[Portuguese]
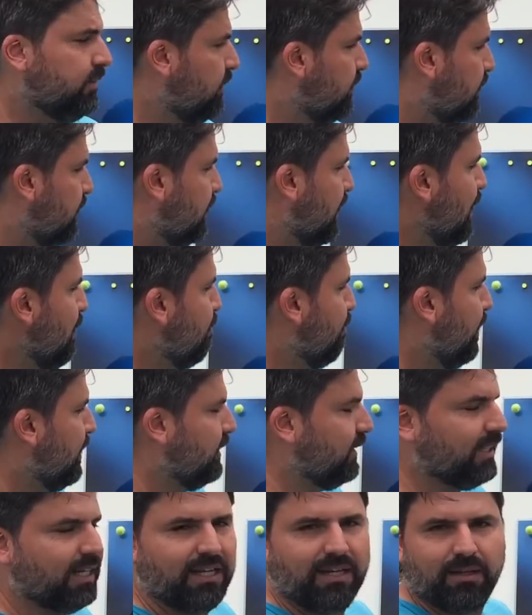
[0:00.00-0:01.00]
sem
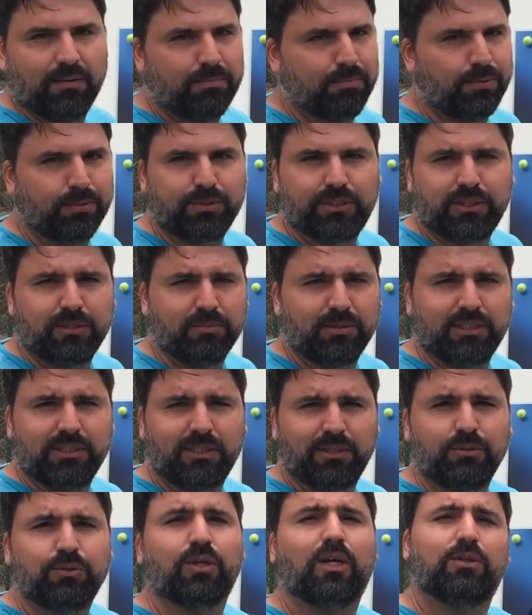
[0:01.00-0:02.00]
passar por cima
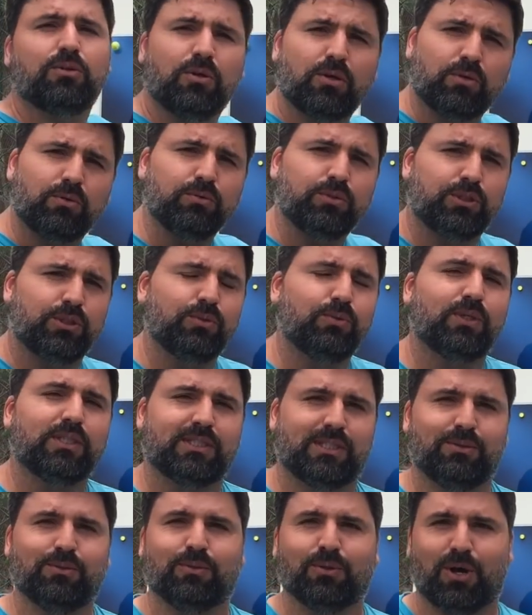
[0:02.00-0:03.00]
de nenhum jogador, continua
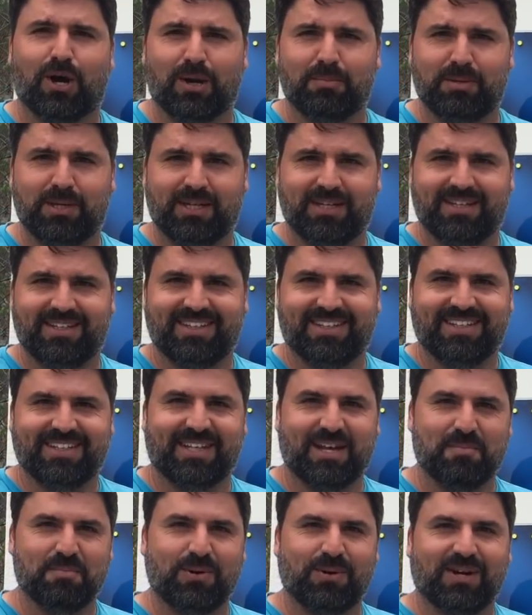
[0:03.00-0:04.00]
sendo um lobby.
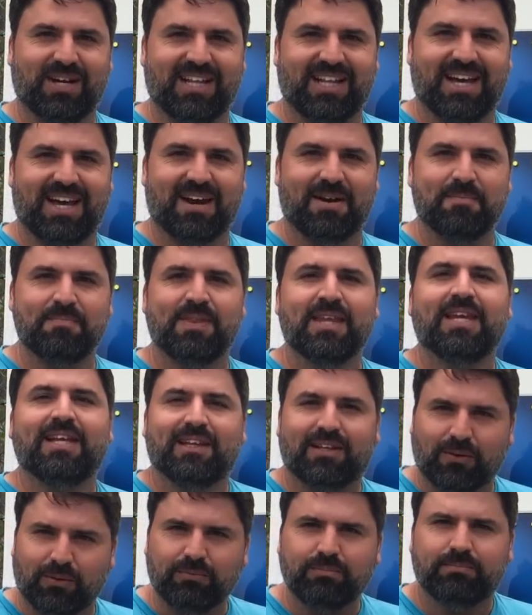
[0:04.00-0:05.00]
Tá bom, galera?
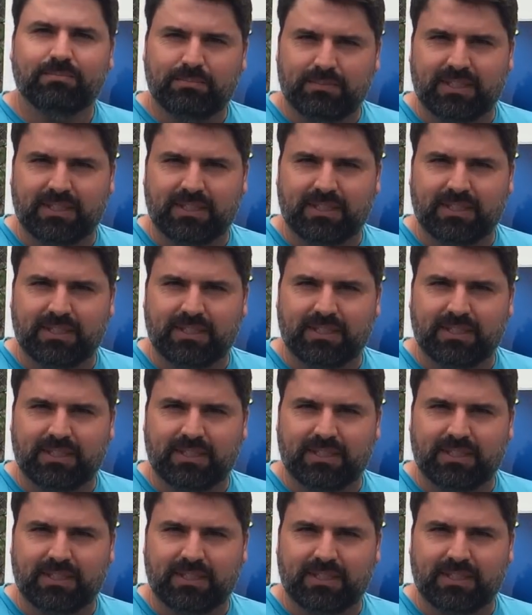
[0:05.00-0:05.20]
Então